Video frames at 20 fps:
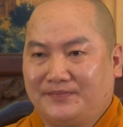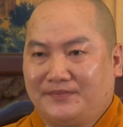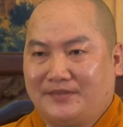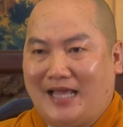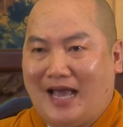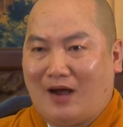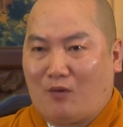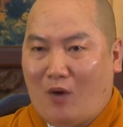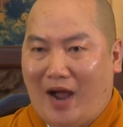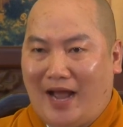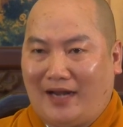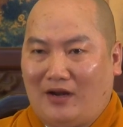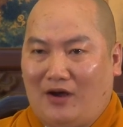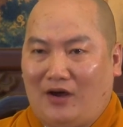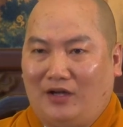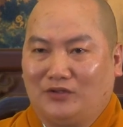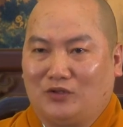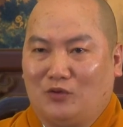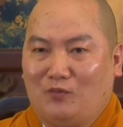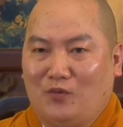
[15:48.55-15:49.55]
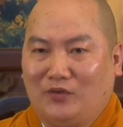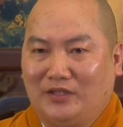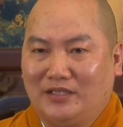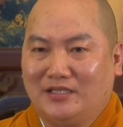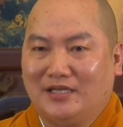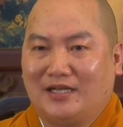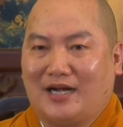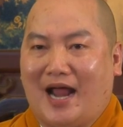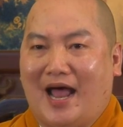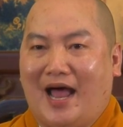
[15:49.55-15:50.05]
Và qua đó tôi muốn
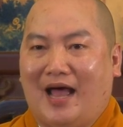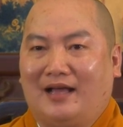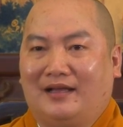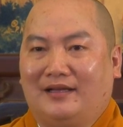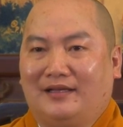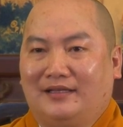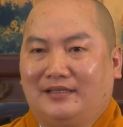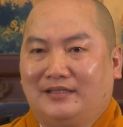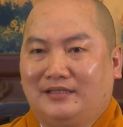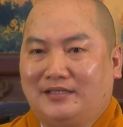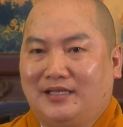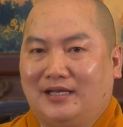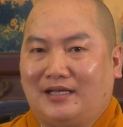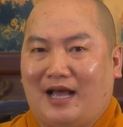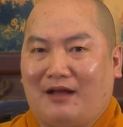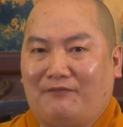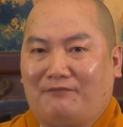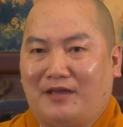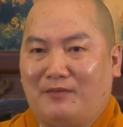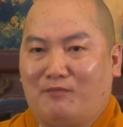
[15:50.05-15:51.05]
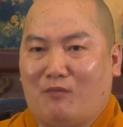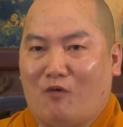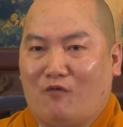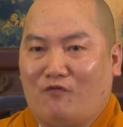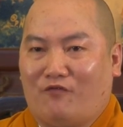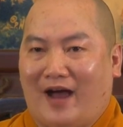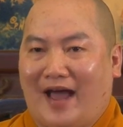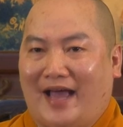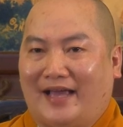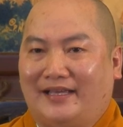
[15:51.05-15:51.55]
đưa ra với các vị một
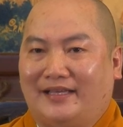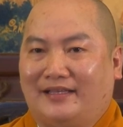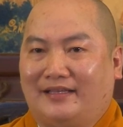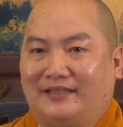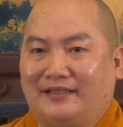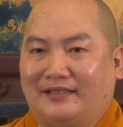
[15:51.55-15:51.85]
vài